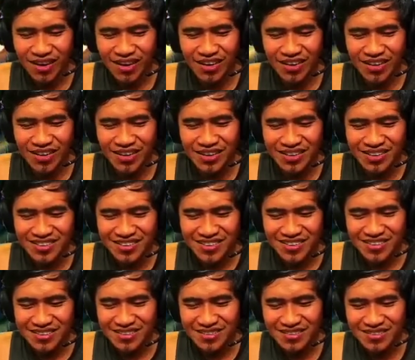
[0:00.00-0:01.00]
Balak eh.
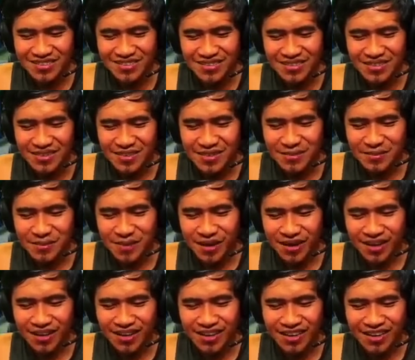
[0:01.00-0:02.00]
Hmm.
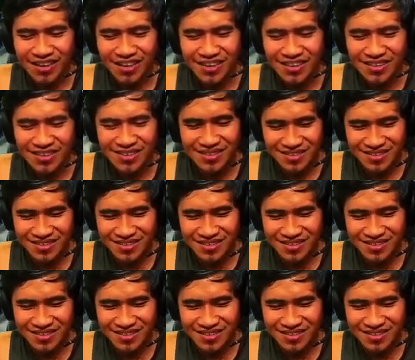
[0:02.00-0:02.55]
Balak eh.